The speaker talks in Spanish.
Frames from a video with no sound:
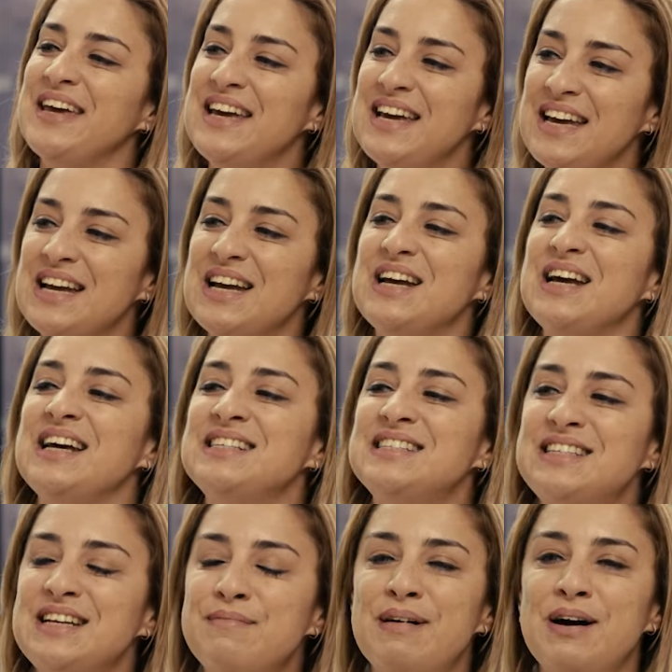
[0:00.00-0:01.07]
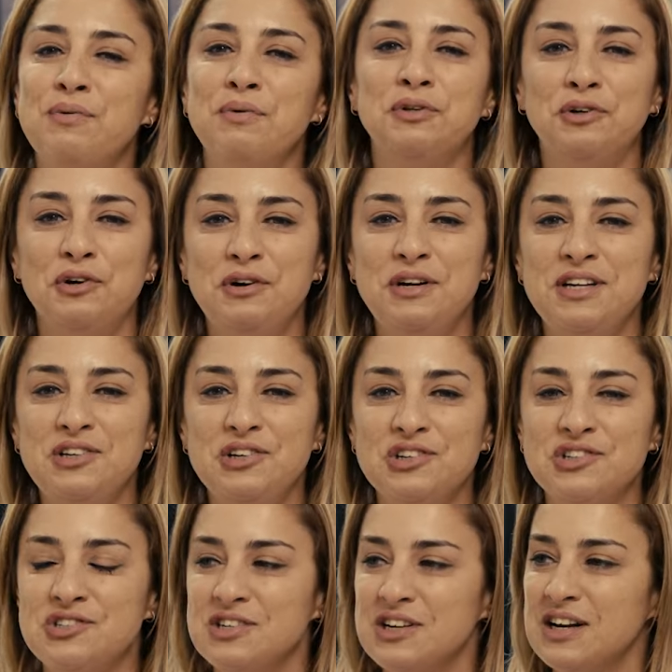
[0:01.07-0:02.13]
Y encima nuestros
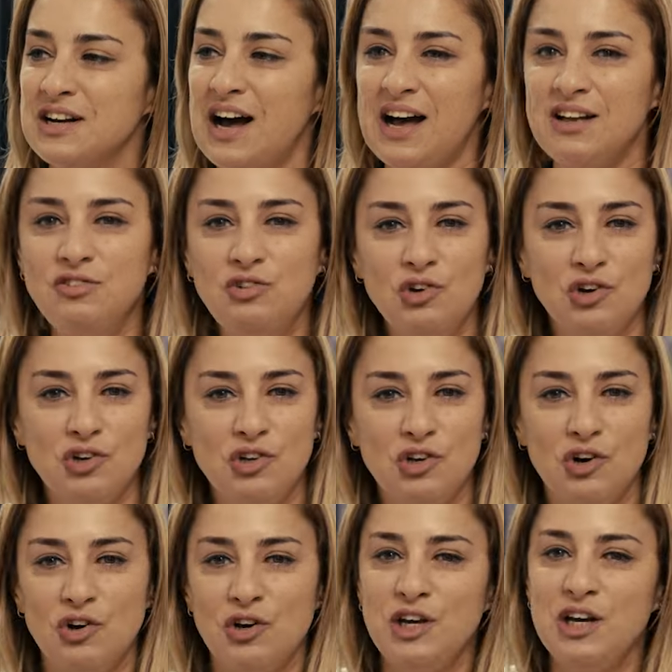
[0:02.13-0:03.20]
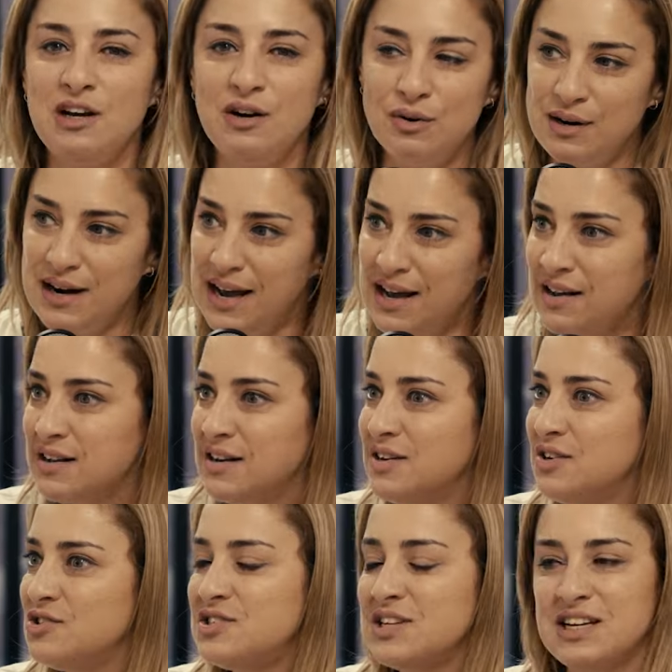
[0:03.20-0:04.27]
niños, Antonio y Luna,
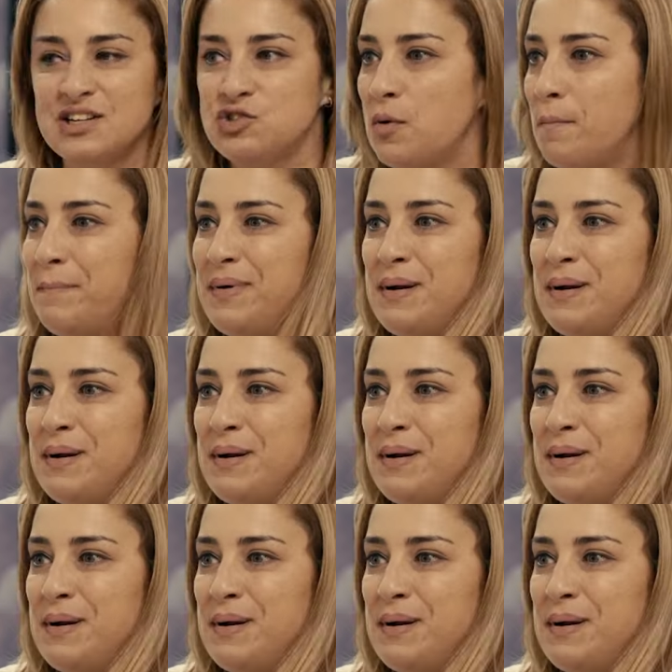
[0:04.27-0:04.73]
no sé qué son,